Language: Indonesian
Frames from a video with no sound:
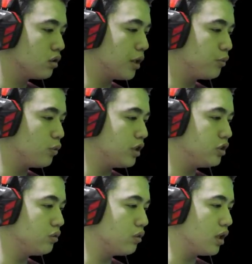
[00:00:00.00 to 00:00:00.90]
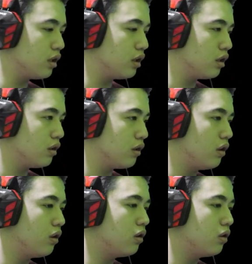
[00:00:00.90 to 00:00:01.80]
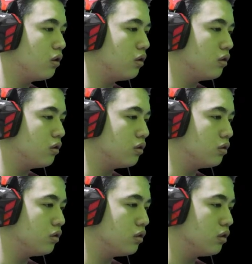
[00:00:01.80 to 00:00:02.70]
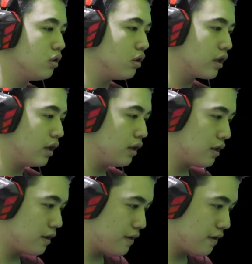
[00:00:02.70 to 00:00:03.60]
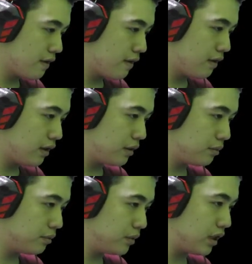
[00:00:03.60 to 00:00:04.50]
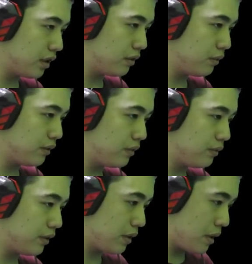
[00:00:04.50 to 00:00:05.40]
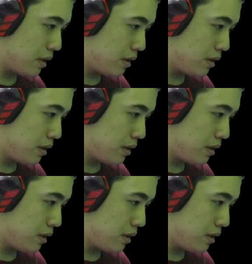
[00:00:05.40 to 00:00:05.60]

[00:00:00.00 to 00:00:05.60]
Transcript: Step twice to Oh, oke. Okay. Eh, bentar. Wait, wait, wait.